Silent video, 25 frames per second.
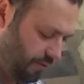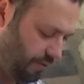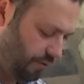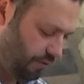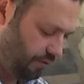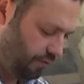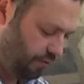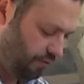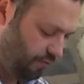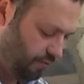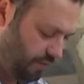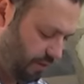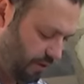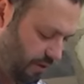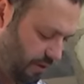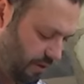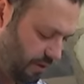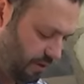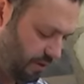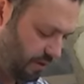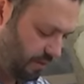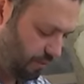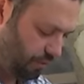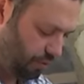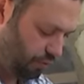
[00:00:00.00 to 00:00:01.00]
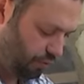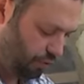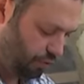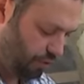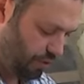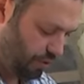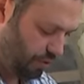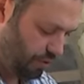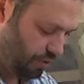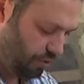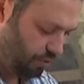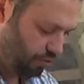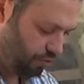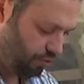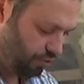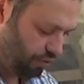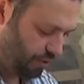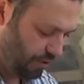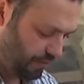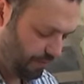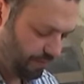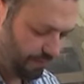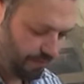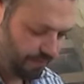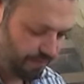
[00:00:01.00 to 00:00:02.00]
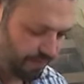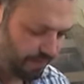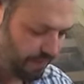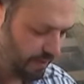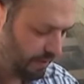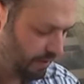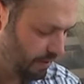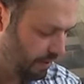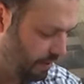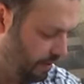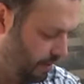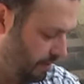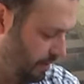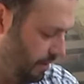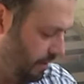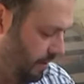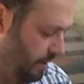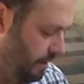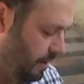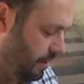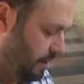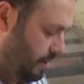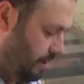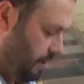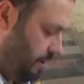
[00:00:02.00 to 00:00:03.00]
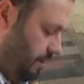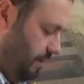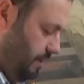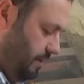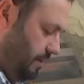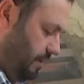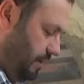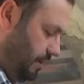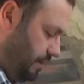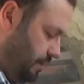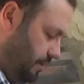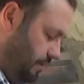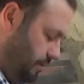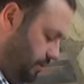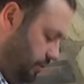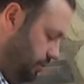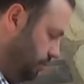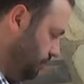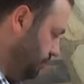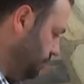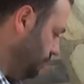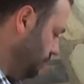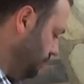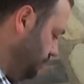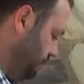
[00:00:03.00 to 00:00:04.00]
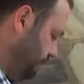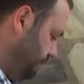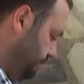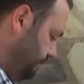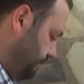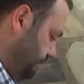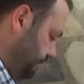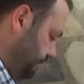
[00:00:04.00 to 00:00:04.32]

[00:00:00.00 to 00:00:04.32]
в готовом майонезе нам тоже не нужны. Итак, желток.